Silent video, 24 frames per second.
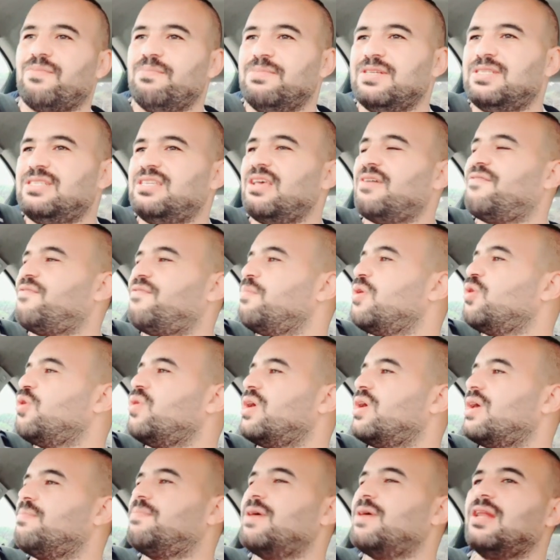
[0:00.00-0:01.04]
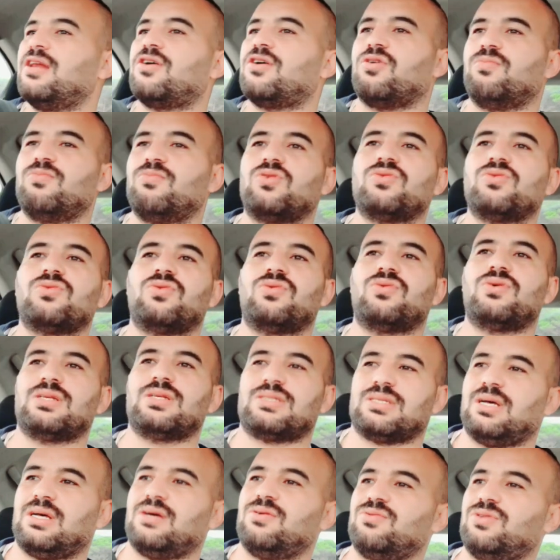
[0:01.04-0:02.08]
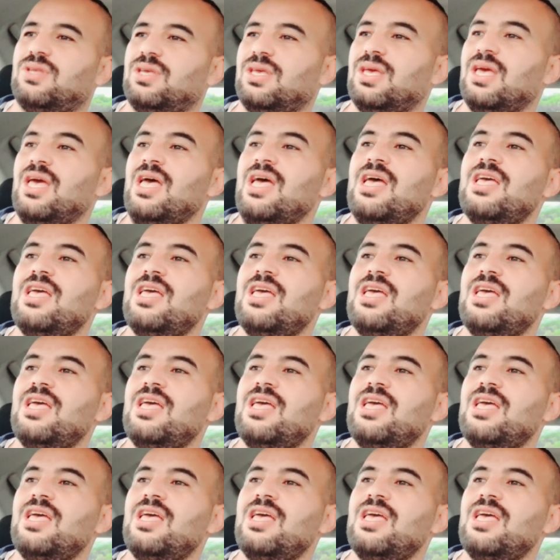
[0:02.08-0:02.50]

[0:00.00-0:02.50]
بزاف مواهب اهلكم لونتوراج خاوتي